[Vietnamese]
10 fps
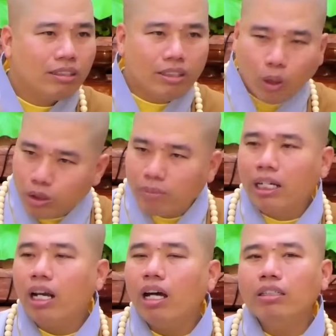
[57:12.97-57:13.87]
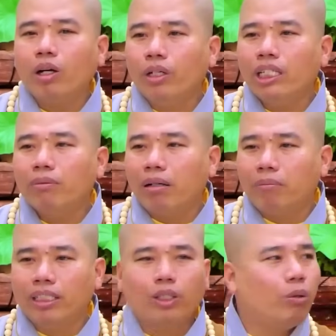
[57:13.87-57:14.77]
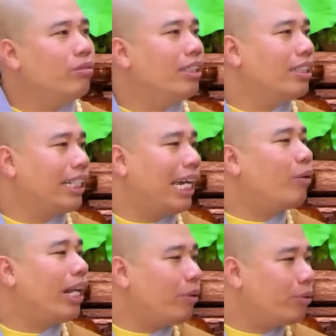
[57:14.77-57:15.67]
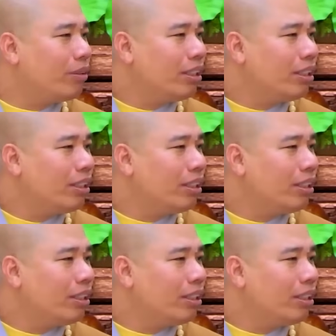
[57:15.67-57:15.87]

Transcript: Dù cho mình lớn tuổi nhưng mà mình cũng khéo léo.